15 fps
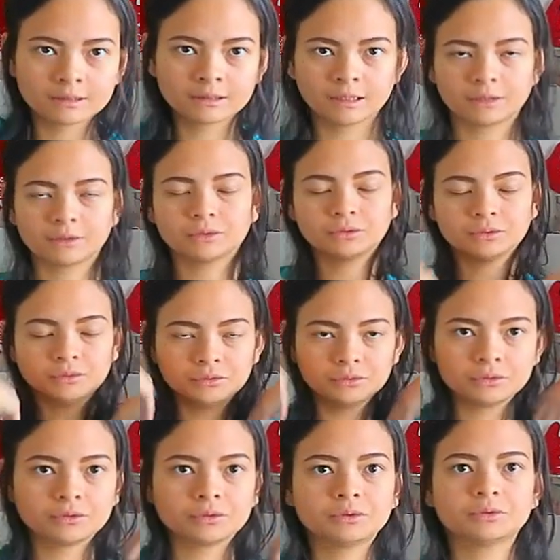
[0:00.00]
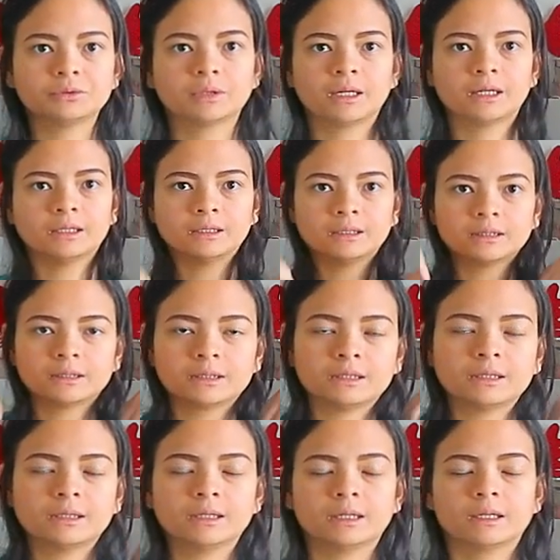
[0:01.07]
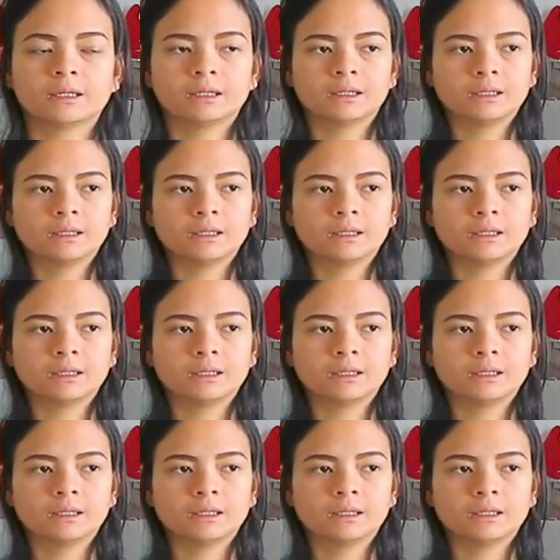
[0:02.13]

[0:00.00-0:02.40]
satu dua tiga